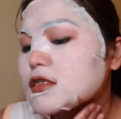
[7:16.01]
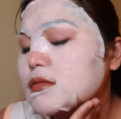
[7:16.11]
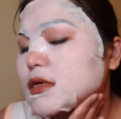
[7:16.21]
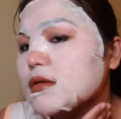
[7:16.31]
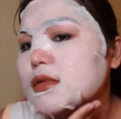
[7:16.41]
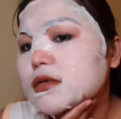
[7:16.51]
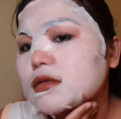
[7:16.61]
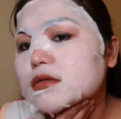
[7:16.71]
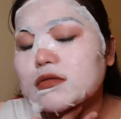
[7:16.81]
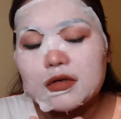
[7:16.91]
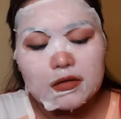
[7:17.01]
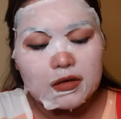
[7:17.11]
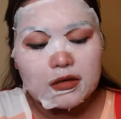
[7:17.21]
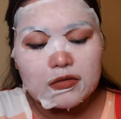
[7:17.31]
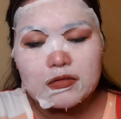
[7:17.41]
Kasi malamig din tong ano
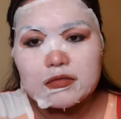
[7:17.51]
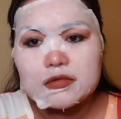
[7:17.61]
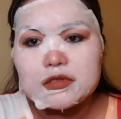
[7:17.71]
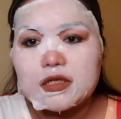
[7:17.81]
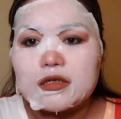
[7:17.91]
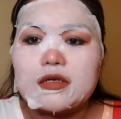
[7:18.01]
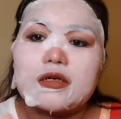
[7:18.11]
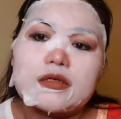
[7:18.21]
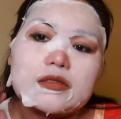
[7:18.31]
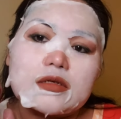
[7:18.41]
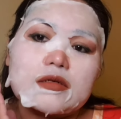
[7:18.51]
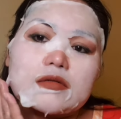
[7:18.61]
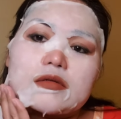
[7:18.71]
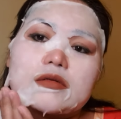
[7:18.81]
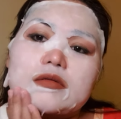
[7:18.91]
eh, itong gel na nasa
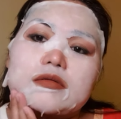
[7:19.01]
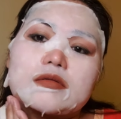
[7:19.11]
ano eh.